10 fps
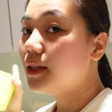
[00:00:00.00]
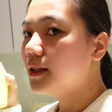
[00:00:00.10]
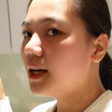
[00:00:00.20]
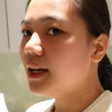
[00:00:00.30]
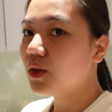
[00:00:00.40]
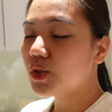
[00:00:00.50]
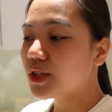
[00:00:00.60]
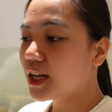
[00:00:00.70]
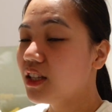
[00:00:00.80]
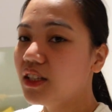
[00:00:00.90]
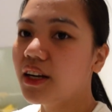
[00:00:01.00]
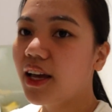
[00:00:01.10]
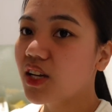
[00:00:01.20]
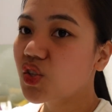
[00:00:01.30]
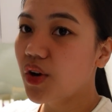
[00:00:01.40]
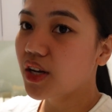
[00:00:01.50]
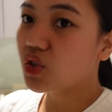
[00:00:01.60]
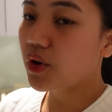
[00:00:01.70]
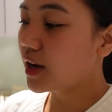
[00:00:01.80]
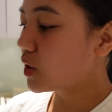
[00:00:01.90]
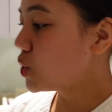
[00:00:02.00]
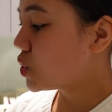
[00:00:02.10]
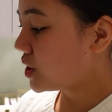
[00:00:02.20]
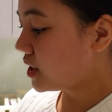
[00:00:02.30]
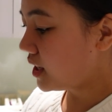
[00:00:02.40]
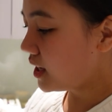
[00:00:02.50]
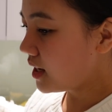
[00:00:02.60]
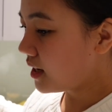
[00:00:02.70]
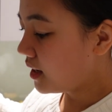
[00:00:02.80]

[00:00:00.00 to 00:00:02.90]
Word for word: Dahil gusto natin niya ng extra, extra energy.